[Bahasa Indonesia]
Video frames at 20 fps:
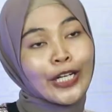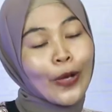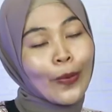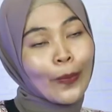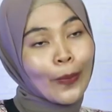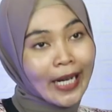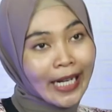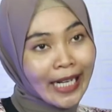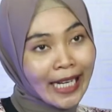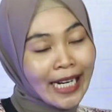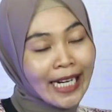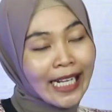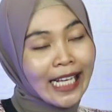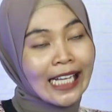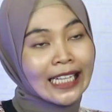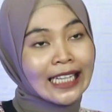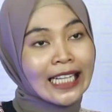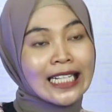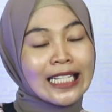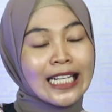nomor rekening
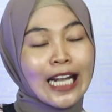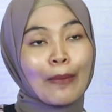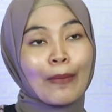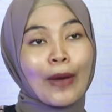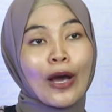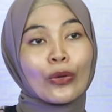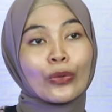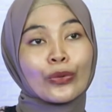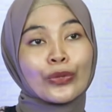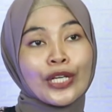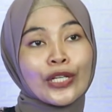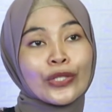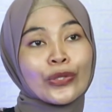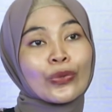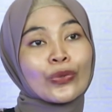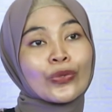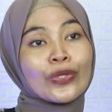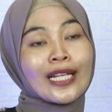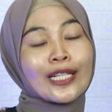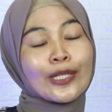atas nama UD
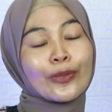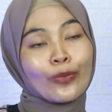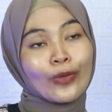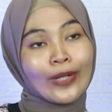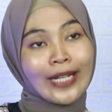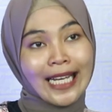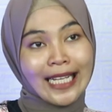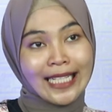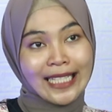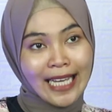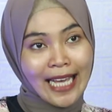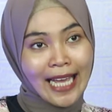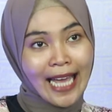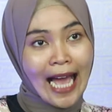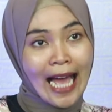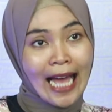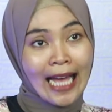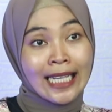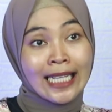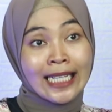Sukses Mulia
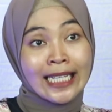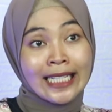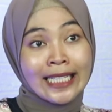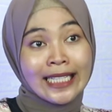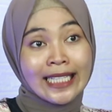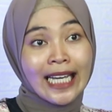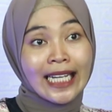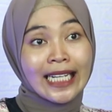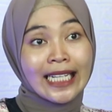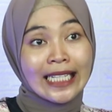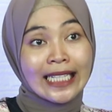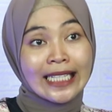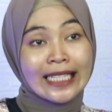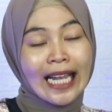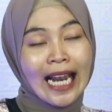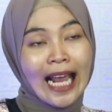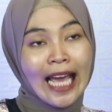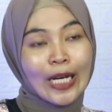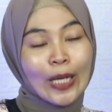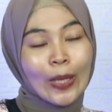Jaya. Jadi,
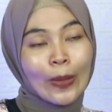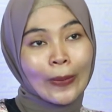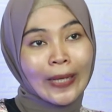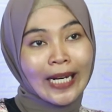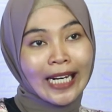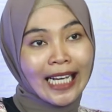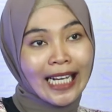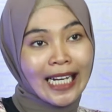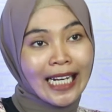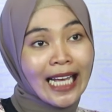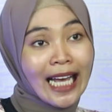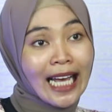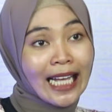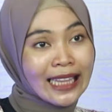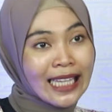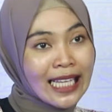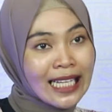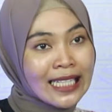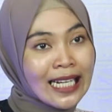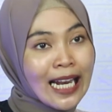selain nomor rekening
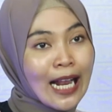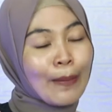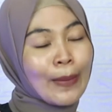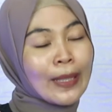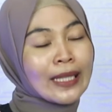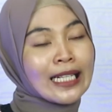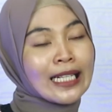atas nama